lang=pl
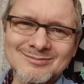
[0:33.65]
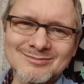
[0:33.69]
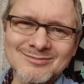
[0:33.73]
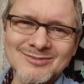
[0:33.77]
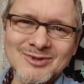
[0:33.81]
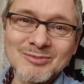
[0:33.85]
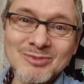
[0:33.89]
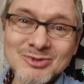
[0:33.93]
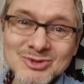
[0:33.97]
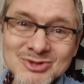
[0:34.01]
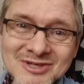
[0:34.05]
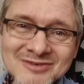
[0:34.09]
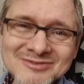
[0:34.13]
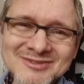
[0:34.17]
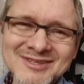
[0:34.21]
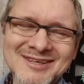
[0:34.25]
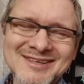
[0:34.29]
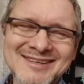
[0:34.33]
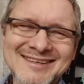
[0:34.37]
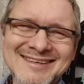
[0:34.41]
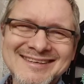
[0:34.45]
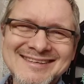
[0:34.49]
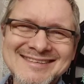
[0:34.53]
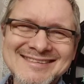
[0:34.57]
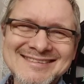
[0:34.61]
No bo szef
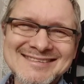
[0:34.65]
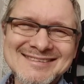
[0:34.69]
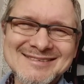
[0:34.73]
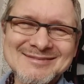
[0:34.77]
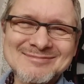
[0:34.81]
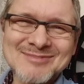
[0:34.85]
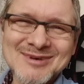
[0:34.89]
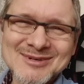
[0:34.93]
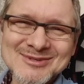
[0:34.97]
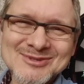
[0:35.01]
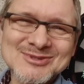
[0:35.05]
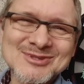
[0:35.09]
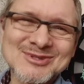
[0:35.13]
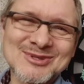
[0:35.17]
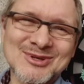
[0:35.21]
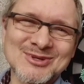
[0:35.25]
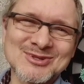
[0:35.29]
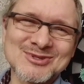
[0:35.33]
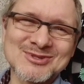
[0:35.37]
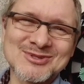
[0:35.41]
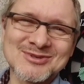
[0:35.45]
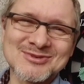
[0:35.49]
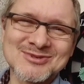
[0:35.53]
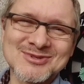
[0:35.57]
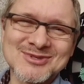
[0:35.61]
taki jest. Bardzo się
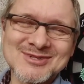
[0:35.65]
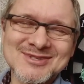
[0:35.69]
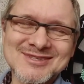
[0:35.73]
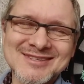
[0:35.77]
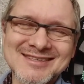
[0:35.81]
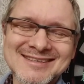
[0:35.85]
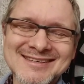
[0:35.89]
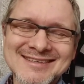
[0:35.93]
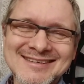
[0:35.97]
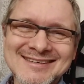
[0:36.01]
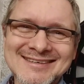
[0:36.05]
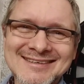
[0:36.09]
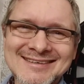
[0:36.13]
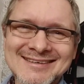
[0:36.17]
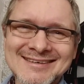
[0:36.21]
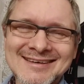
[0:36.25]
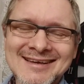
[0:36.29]
troszczy o wszystkich.